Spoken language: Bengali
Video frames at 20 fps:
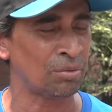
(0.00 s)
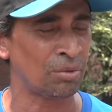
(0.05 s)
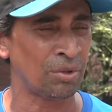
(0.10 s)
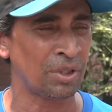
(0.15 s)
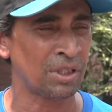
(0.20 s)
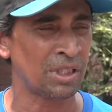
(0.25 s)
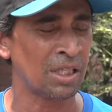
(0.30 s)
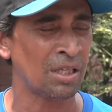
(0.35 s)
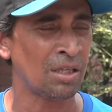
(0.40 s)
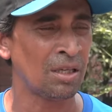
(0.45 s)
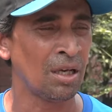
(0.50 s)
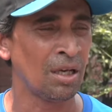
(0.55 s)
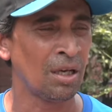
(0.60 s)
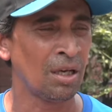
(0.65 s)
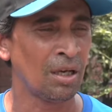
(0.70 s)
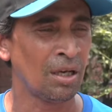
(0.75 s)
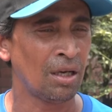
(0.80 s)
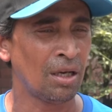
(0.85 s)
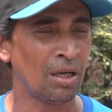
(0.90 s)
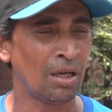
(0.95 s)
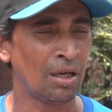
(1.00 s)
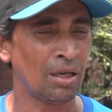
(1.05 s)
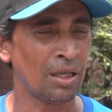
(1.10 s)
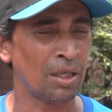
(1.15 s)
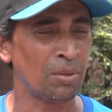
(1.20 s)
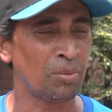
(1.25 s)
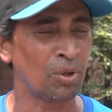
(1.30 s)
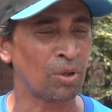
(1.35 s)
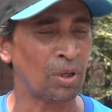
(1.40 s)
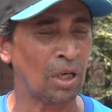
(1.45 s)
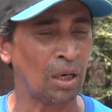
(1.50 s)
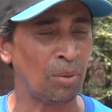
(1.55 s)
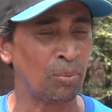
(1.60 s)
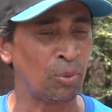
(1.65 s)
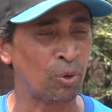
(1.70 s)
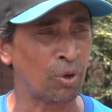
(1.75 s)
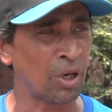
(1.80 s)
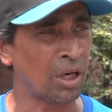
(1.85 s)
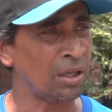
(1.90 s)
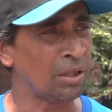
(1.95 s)
হয়ে যায় এবং
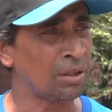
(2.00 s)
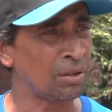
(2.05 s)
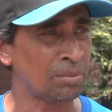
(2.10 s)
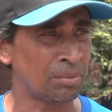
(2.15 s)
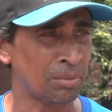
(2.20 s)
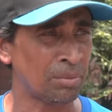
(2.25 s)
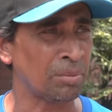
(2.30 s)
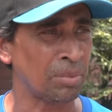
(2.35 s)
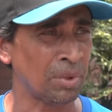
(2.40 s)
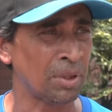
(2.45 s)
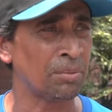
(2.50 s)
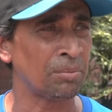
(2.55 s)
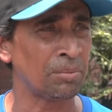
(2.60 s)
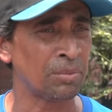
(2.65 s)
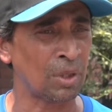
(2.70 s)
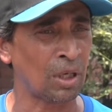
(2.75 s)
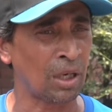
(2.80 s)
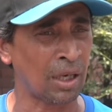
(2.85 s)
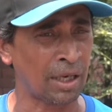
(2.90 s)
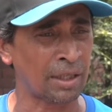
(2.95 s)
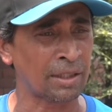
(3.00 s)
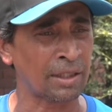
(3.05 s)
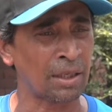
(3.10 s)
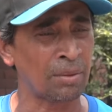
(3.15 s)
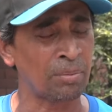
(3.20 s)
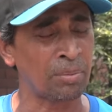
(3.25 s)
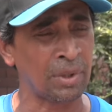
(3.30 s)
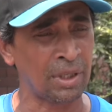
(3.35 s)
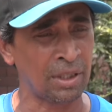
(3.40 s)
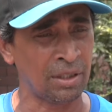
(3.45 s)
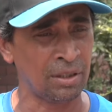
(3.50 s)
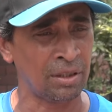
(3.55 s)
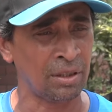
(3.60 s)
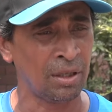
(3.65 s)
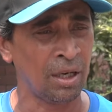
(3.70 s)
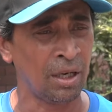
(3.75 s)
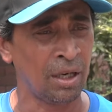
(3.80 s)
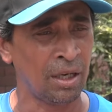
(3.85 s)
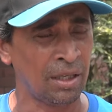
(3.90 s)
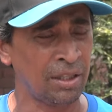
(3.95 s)
মোরালি একটা
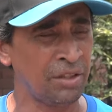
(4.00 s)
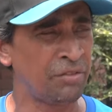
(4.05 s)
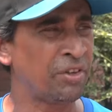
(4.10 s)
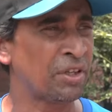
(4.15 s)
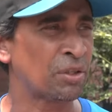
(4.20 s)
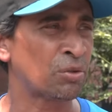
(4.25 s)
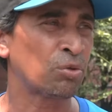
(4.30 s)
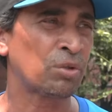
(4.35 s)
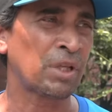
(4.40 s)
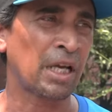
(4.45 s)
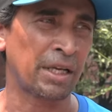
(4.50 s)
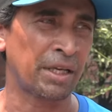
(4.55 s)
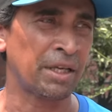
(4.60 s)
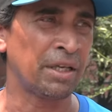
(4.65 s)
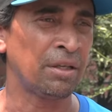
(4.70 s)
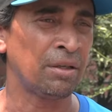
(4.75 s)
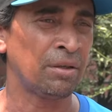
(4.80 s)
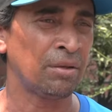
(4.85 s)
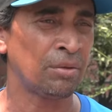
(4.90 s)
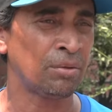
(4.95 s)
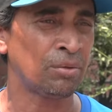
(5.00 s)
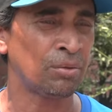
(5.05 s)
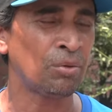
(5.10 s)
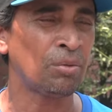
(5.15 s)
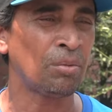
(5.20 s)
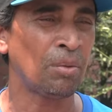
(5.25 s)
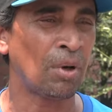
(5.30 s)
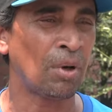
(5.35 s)
ইফেক্টও থাকেই তো